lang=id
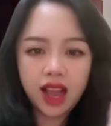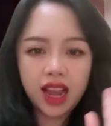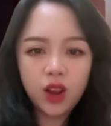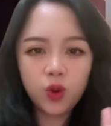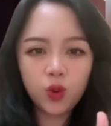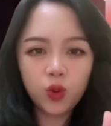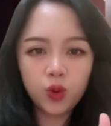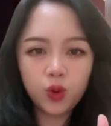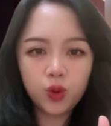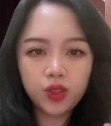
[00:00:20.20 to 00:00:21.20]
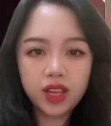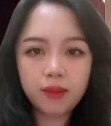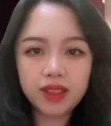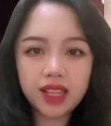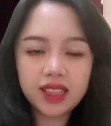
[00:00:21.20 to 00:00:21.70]
Halo,
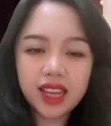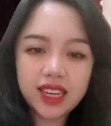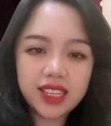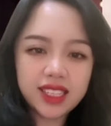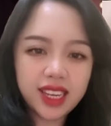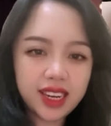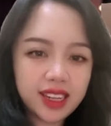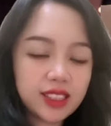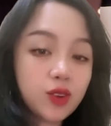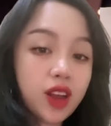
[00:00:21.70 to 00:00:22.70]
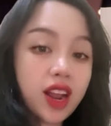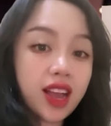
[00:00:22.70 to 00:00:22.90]
selamat datang di channel Suara